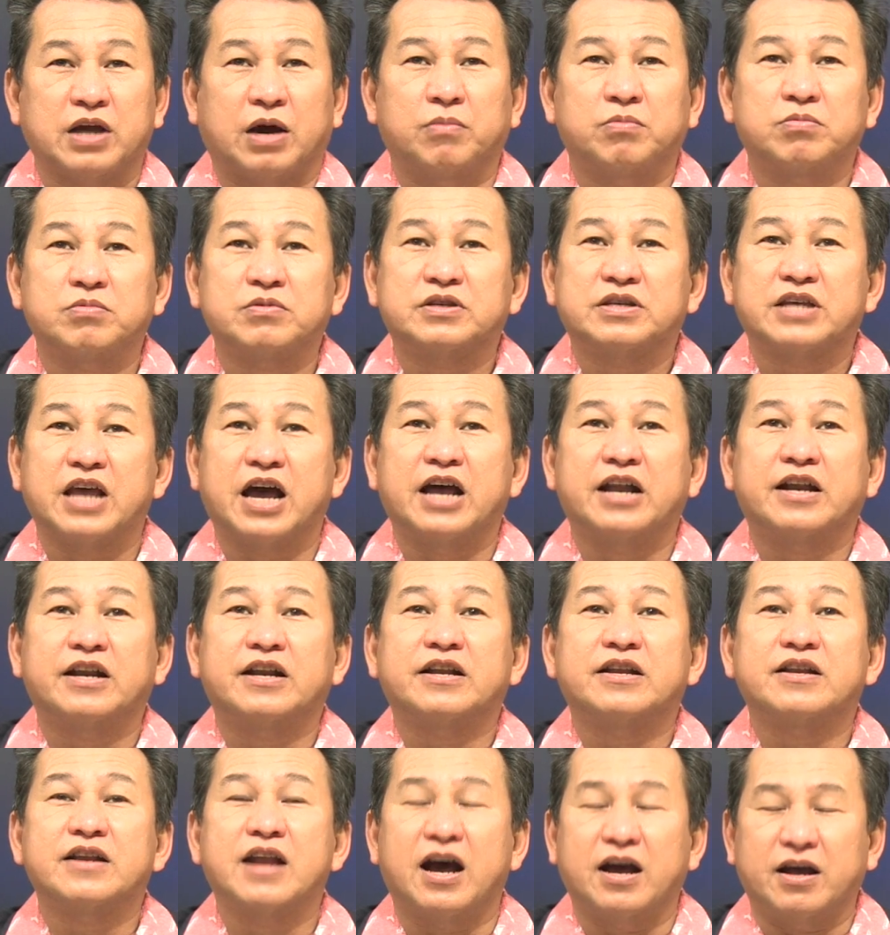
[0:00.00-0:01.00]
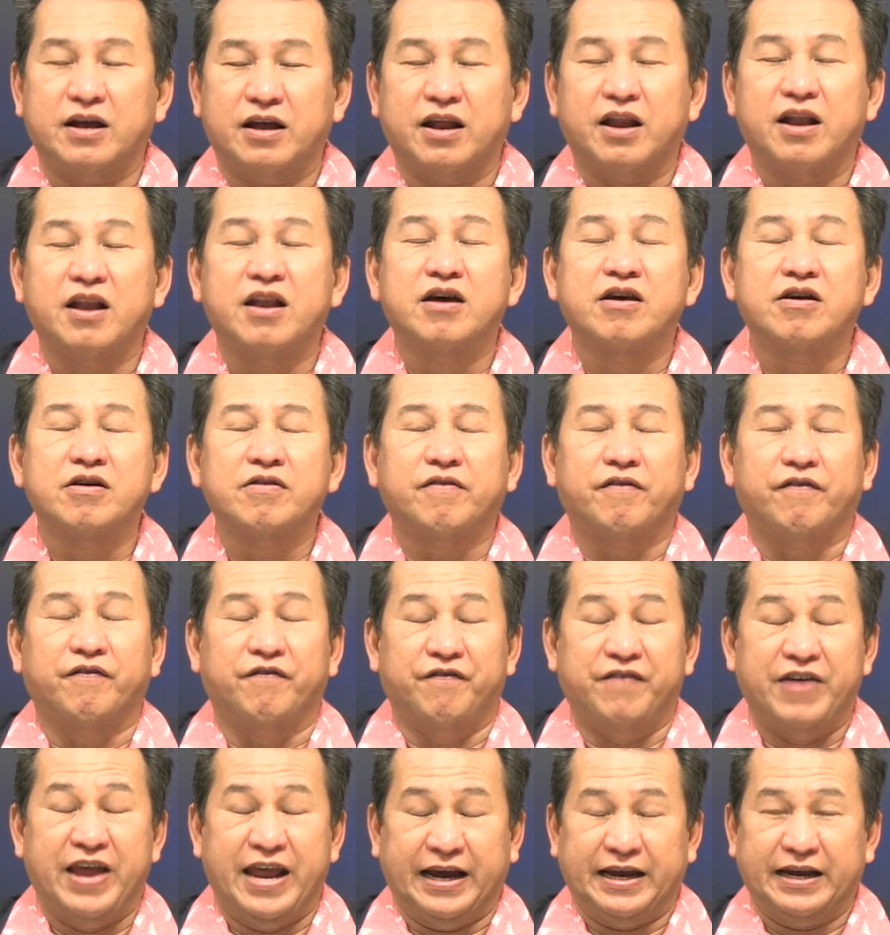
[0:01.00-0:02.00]
trọng trên đất nước
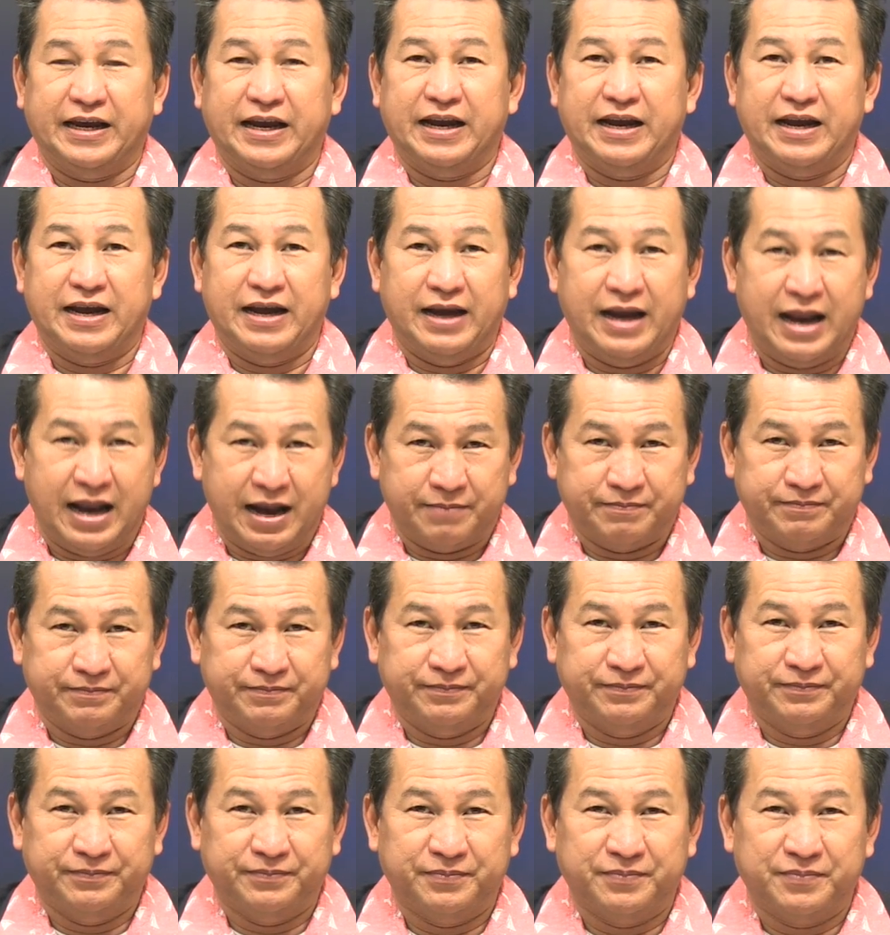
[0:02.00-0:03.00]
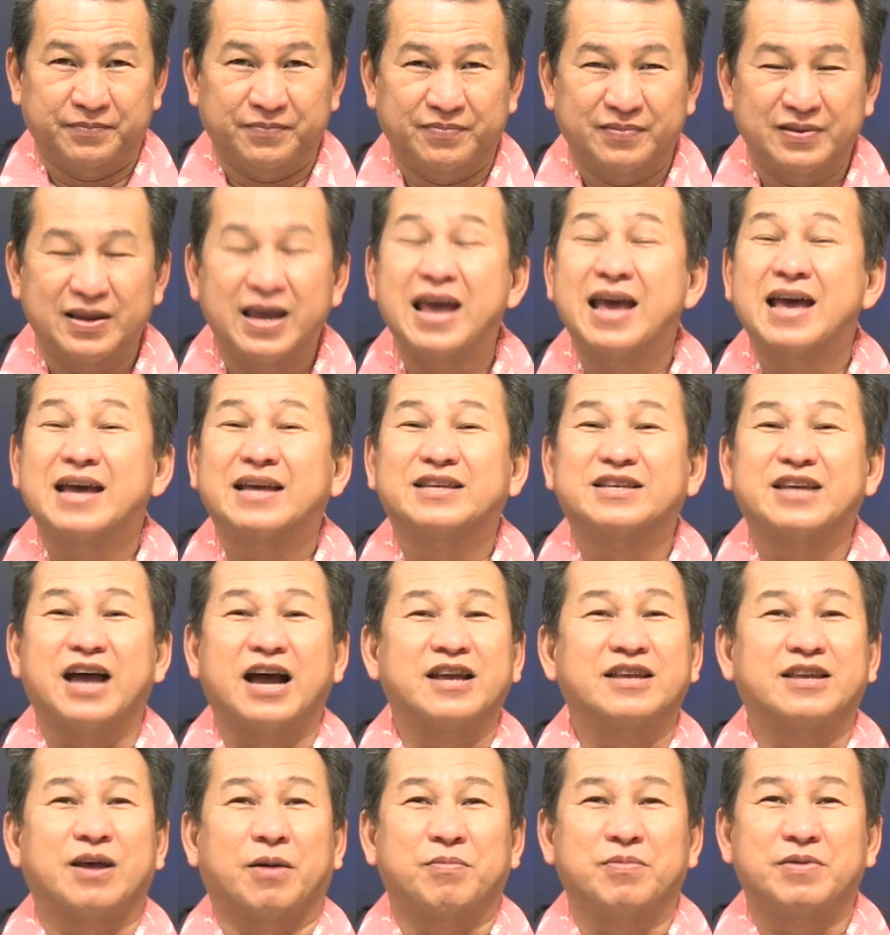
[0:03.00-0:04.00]
Việt Nam.
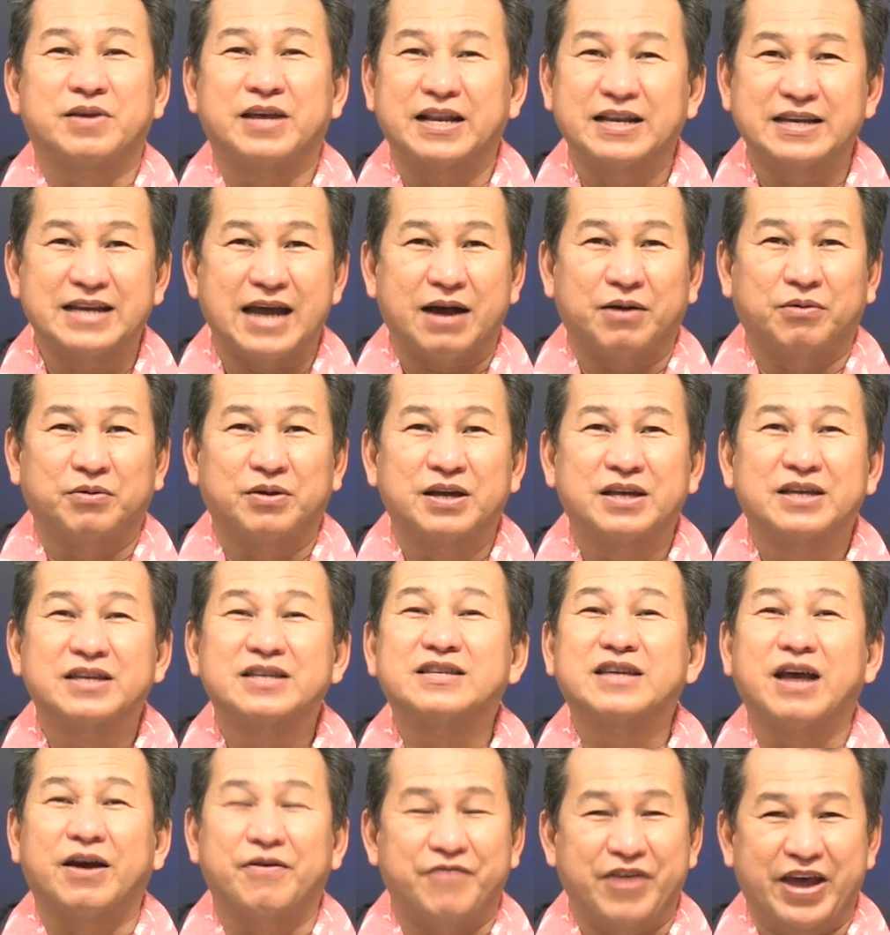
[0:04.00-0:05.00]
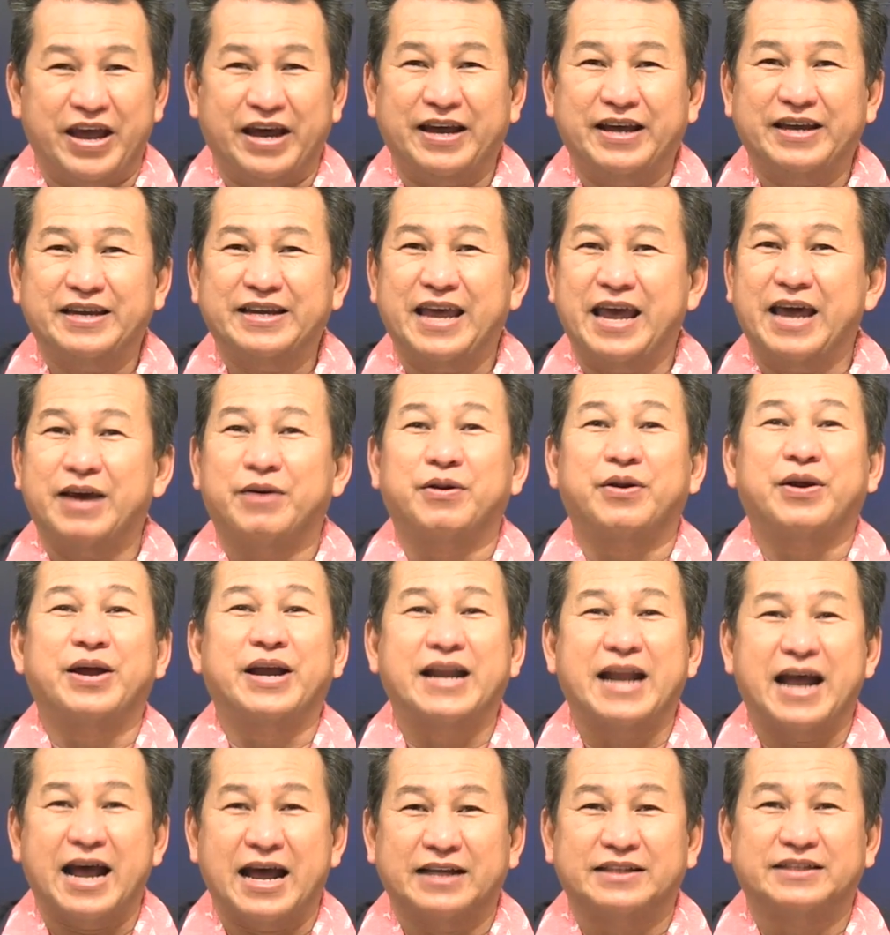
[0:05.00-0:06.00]
Trân trọng kính chào, Trần Việt
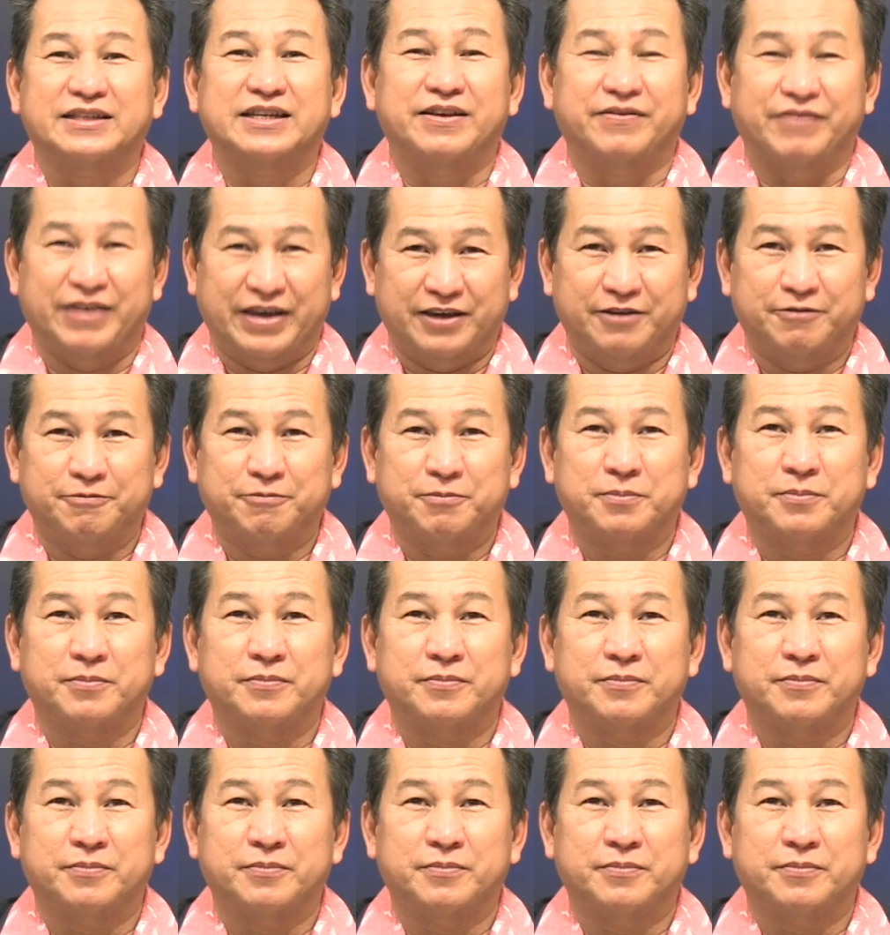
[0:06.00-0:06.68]
Carolina TV.